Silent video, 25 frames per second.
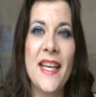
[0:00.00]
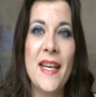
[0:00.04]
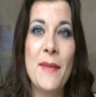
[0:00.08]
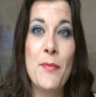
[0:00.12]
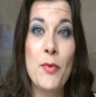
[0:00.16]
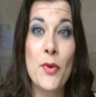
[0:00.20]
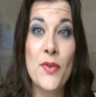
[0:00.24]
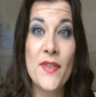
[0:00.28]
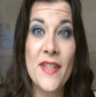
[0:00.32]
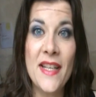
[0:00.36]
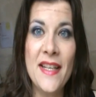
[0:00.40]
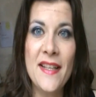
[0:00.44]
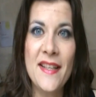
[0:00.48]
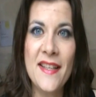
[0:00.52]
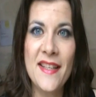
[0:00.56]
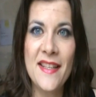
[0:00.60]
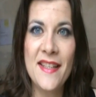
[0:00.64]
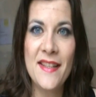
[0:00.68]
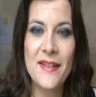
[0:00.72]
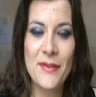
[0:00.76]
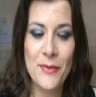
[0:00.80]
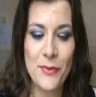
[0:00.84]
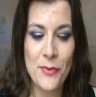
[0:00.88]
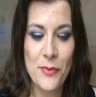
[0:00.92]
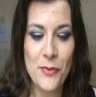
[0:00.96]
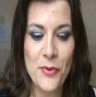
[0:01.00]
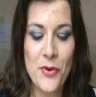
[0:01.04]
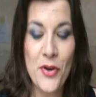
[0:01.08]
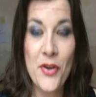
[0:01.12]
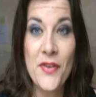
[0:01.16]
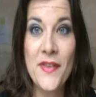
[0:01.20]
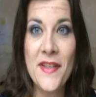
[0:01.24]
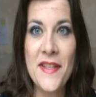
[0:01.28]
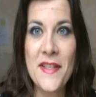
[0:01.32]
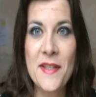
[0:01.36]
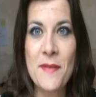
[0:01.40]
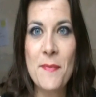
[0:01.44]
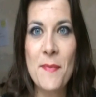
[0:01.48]
Et pour celles qui ne
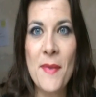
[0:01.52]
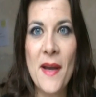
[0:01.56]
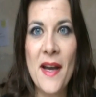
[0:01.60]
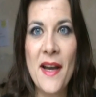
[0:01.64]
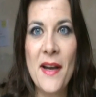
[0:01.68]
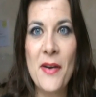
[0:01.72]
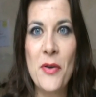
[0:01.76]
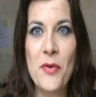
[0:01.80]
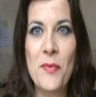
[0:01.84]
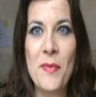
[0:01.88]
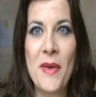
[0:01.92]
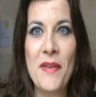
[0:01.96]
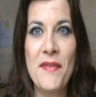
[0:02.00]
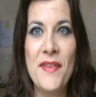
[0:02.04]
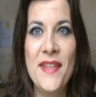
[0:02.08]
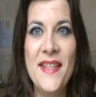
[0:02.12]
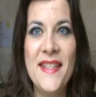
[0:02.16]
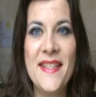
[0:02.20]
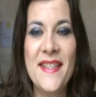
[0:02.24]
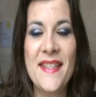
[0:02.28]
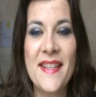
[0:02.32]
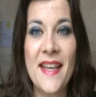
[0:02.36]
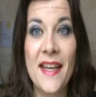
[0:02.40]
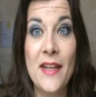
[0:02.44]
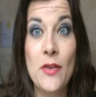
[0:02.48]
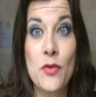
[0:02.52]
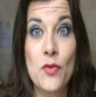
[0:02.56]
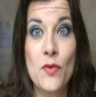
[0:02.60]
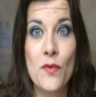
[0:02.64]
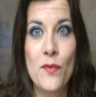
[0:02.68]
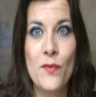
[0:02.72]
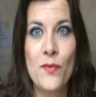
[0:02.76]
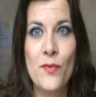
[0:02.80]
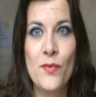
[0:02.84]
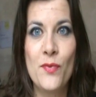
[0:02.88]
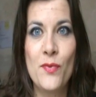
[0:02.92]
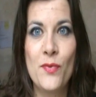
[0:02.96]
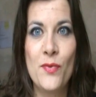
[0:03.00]
connaissent pas euh, Ma vie discrète, je
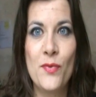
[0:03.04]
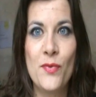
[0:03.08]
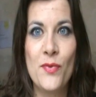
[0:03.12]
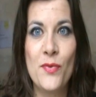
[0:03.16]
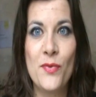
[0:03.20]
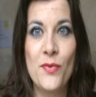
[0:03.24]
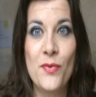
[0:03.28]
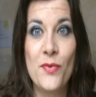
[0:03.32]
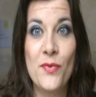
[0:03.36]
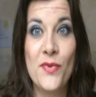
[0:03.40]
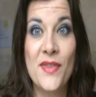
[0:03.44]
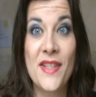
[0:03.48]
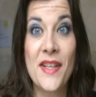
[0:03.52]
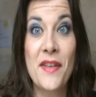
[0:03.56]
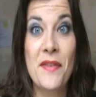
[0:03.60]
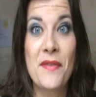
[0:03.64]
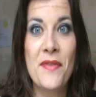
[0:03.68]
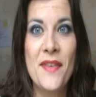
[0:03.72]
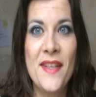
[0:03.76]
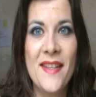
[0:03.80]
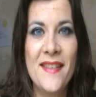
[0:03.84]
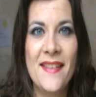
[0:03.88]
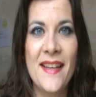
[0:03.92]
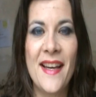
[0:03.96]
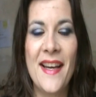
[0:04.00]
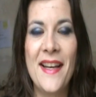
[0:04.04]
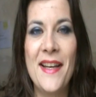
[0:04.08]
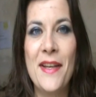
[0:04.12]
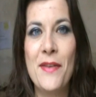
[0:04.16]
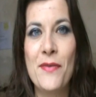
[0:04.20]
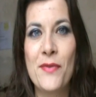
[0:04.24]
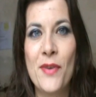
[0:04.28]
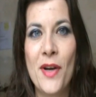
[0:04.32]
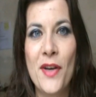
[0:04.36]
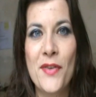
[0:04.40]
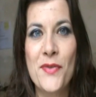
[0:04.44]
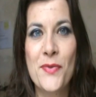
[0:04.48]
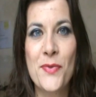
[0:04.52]
vous invite à
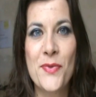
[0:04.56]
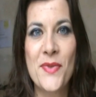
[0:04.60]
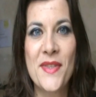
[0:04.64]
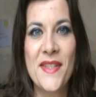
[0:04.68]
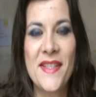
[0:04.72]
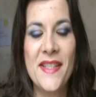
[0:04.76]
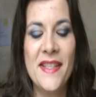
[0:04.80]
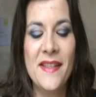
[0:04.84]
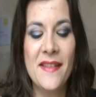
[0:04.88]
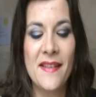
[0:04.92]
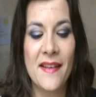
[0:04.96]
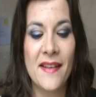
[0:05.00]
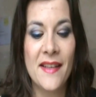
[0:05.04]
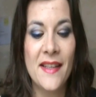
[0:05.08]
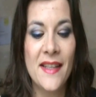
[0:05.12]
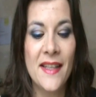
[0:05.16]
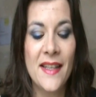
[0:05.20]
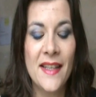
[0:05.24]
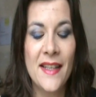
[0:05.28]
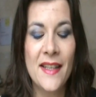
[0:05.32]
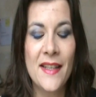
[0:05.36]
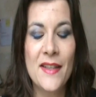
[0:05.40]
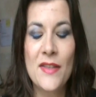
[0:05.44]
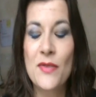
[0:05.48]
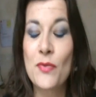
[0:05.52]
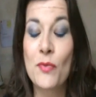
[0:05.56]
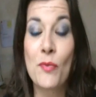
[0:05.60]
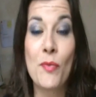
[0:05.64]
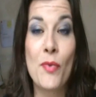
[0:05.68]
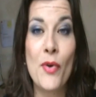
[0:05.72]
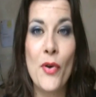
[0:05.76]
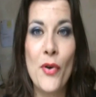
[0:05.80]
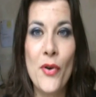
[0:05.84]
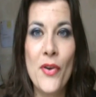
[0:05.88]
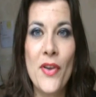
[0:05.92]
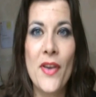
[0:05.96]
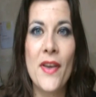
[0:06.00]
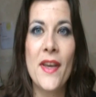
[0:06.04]
aller voir son site, son
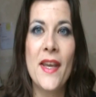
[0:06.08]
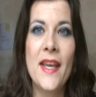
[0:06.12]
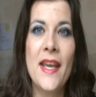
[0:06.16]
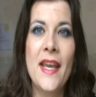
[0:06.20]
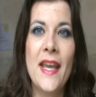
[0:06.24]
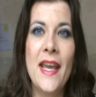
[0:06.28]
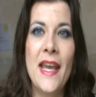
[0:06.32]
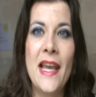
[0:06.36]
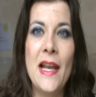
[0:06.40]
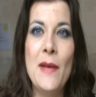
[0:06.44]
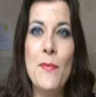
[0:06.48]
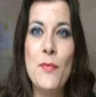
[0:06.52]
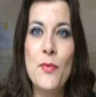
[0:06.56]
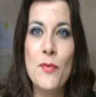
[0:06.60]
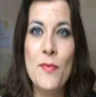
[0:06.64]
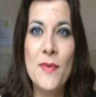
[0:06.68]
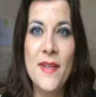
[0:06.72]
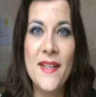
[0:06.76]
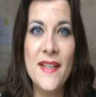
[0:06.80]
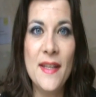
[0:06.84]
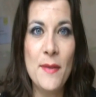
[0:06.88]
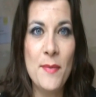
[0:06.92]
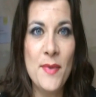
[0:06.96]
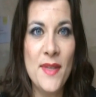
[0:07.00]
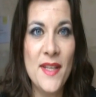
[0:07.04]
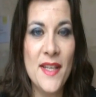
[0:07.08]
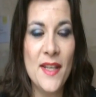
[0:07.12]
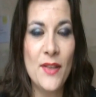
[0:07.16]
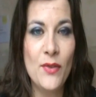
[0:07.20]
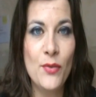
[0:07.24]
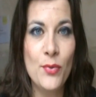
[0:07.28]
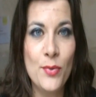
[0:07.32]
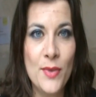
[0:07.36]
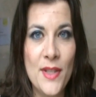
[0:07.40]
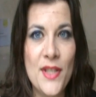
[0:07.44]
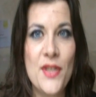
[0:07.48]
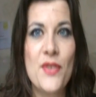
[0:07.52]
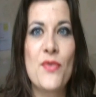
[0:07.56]
blog. Elle publie des billets
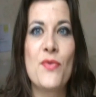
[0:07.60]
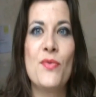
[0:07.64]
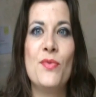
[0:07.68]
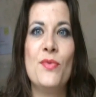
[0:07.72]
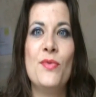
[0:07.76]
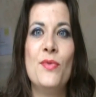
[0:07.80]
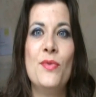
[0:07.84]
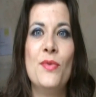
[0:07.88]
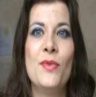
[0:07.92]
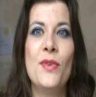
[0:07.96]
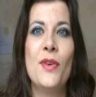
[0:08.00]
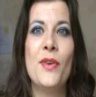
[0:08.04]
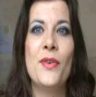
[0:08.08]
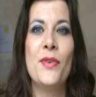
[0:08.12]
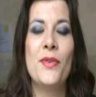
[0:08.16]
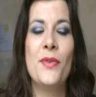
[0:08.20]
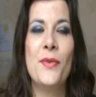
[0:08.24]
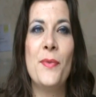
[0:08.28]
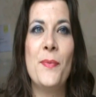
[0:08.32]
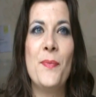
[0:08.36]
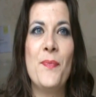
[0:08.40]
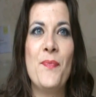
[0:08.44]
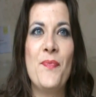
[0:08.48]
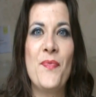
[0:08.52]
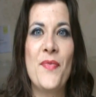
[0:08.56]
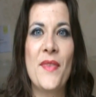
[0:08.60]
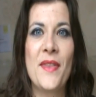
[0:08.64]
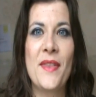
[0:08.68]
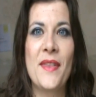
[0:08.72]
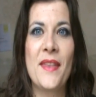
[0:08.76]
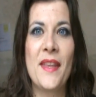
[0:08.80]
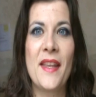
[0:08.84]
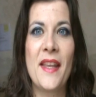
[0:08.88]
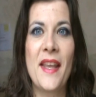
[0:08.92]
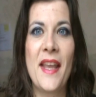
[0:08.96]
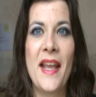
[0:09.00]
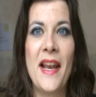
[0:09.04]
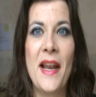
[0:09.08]
tous les jours,
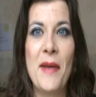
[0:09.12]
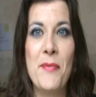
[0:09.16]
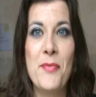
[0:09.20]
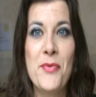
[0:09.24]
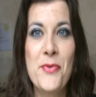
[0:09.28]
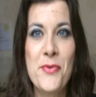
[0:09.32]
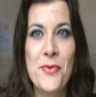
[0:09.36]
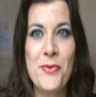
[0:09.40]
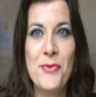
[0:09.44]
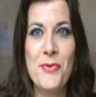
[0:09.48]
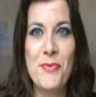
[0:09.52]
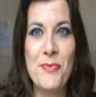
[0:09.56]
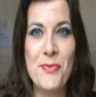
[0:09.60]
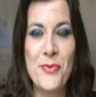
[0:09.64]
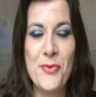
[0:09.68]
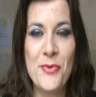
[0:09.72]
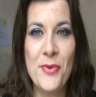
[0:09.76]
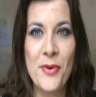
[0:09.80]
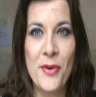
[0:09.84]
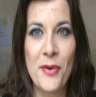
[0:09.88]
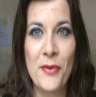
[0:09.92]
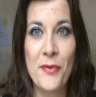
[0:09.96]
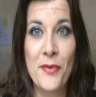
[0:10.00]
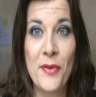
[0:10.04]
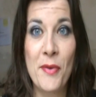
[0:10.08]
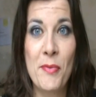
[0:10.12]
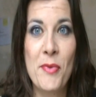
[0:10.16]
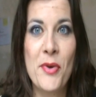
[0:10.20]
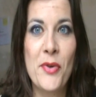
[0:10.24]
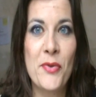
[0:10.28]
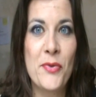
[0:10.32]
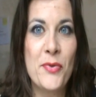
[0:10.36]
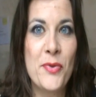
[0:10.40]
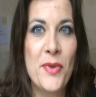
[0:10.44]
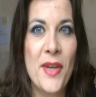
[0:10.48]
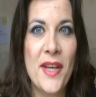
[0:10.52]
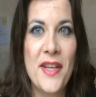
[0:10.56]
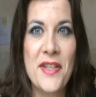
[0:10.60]
elle a beaucoup d'humour, enfin moi
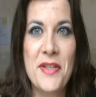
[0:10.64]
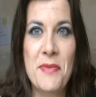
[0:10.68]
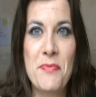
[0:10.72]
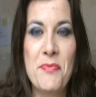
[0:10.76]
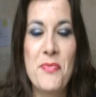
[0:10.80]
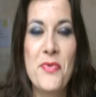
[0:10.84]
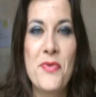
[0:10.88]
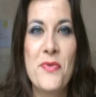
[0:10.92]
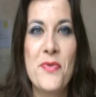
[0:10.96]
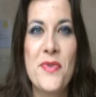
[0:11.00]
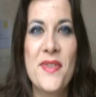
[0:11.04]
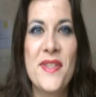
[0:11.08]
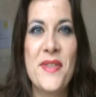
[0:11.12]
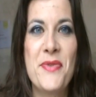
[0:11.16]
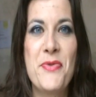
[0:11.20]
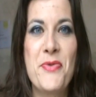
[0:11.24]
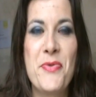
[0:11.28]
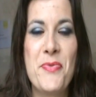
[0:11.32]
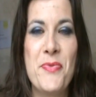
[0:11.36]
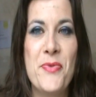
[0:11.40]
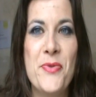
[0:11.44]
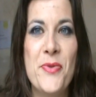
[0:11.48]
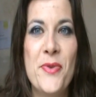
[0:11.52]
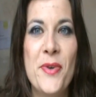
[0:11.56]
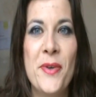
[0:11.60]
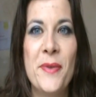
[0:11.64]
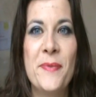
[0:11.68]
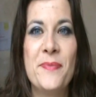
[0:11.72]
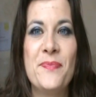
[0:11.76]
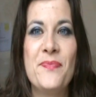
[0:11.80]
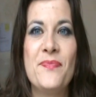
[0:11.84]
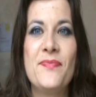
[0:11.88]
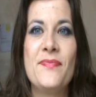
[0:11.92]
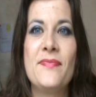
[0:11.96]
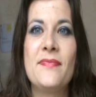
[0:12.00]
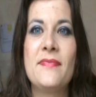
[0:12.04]
en tout cas j'aime beaucoup cet humour.